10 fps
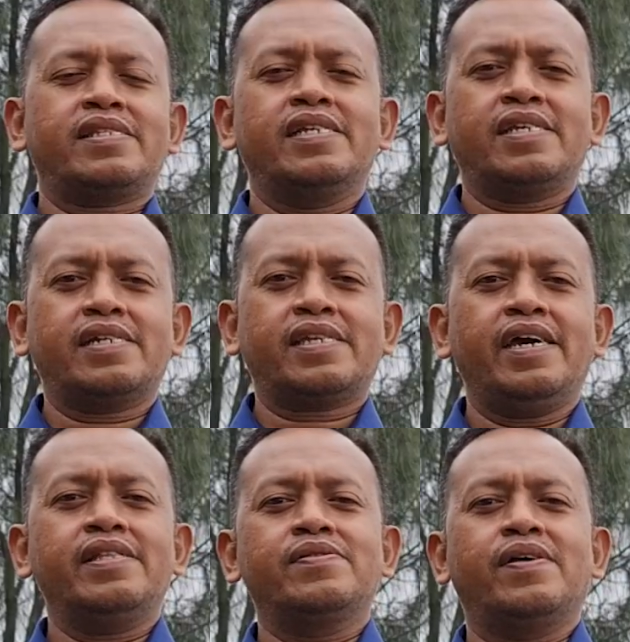
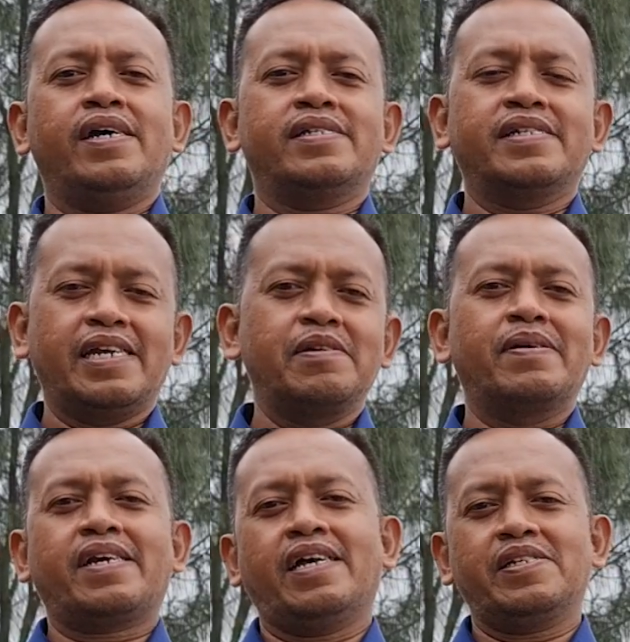disertai Tuhan dan
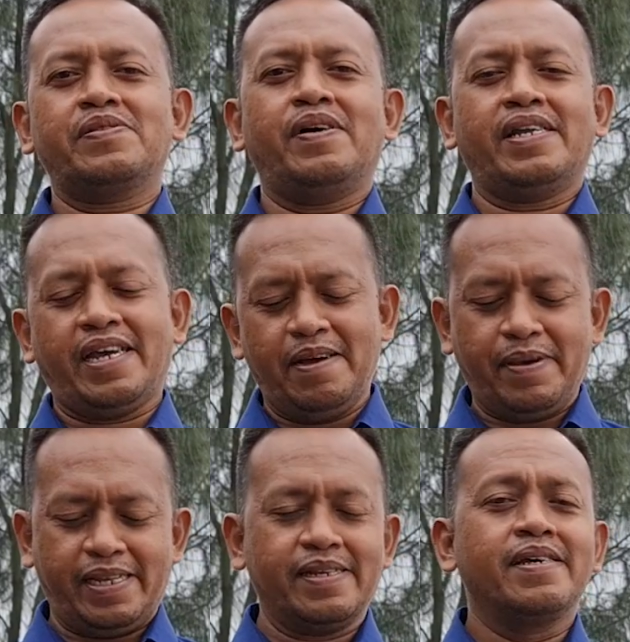diberkati Tuhan.
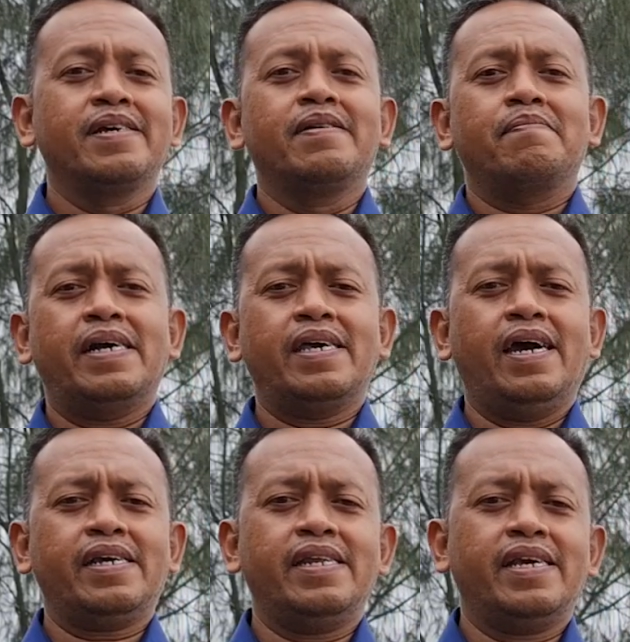Amin. Pagi
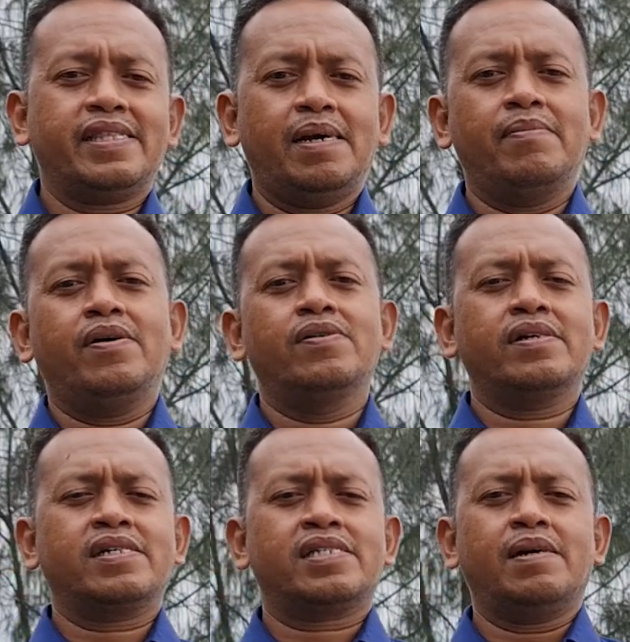hari ini kita mau
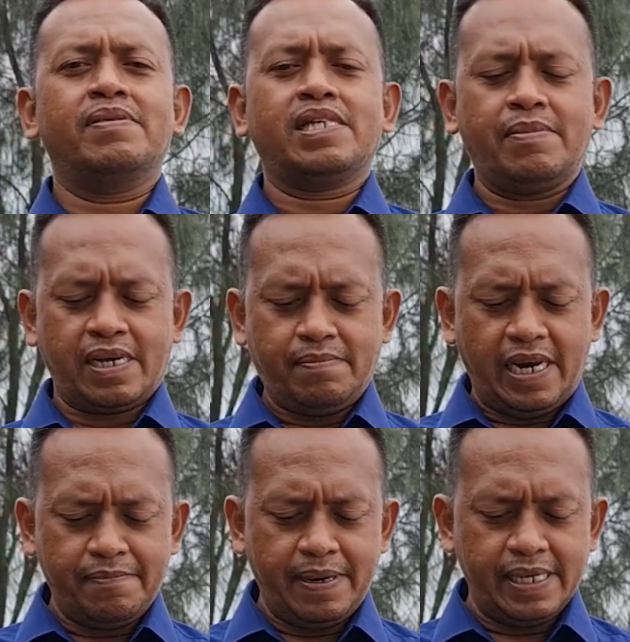sama-sama
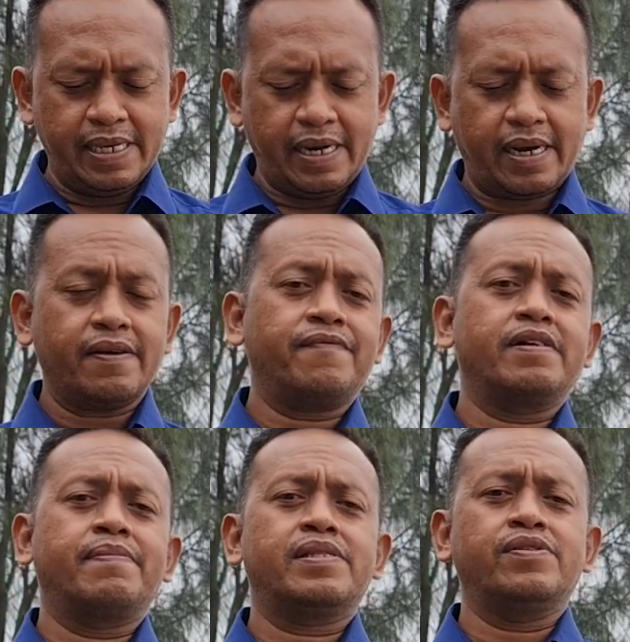kembali belajar akan
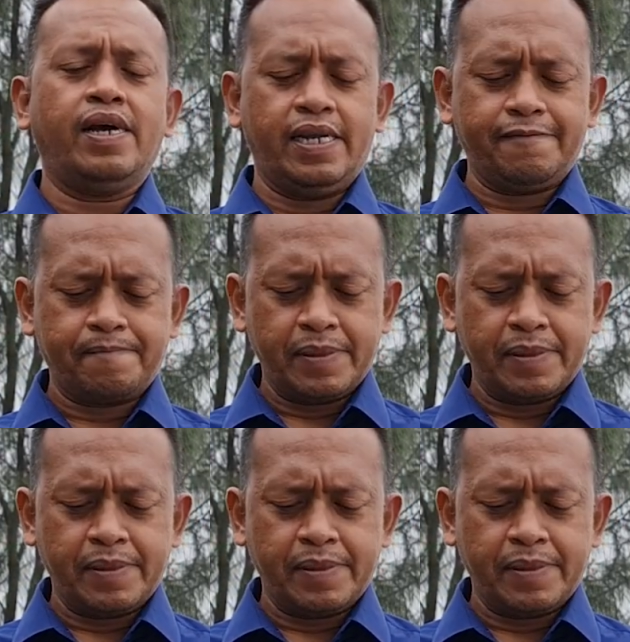firman Tuhan